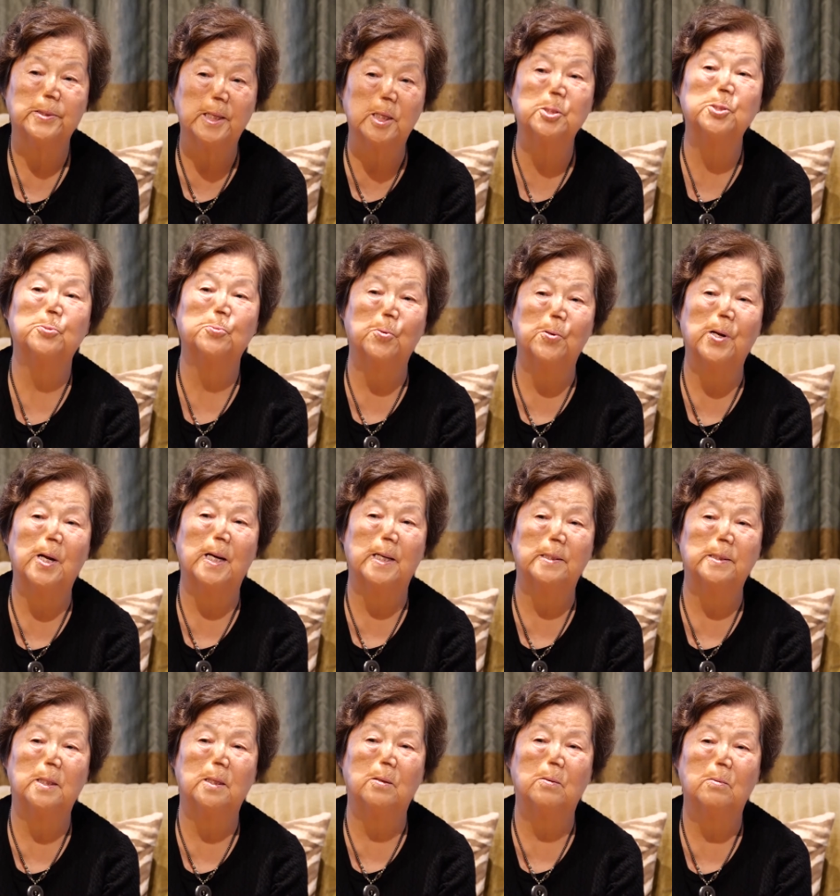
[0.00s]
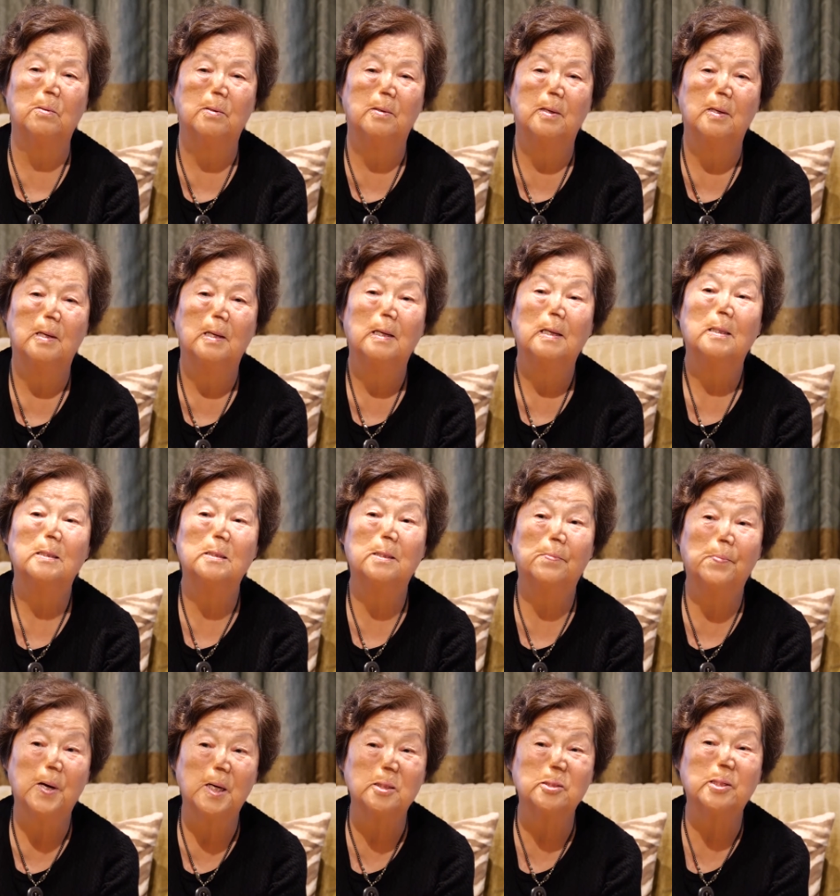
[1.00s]
다시 돌아간다고. 근데
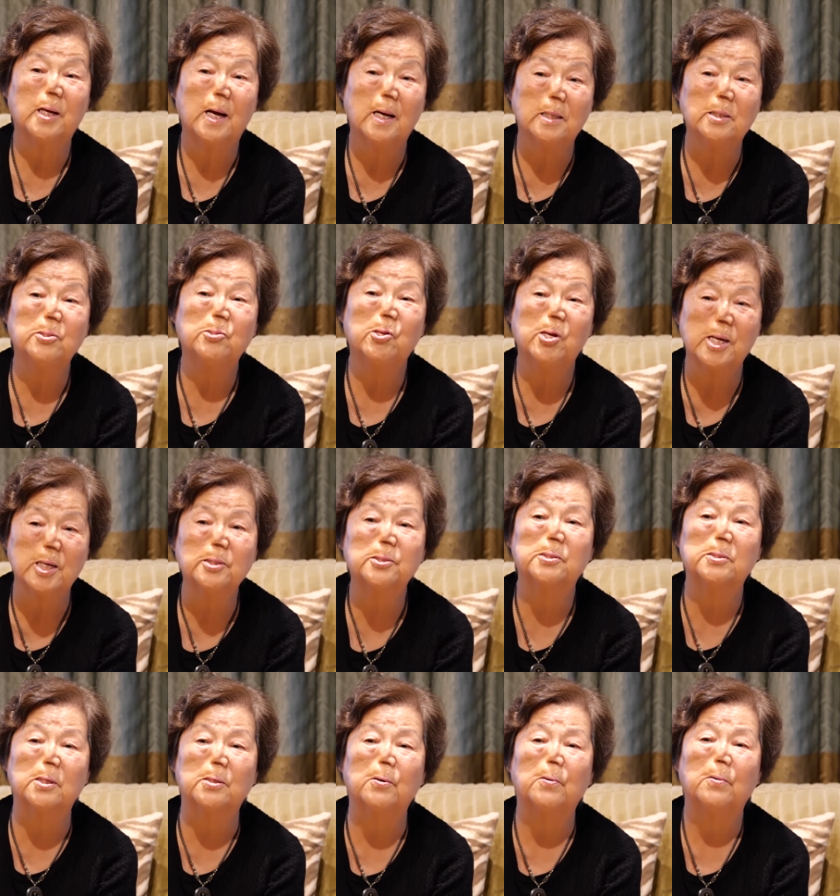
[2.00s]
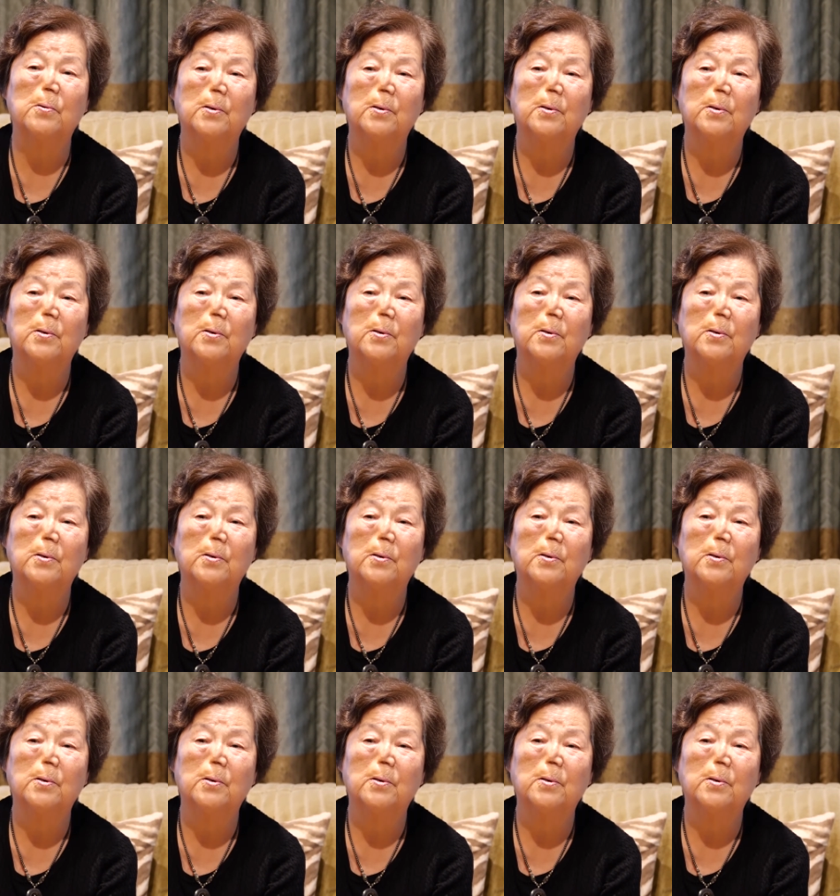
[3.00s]
박사학위는 했어요.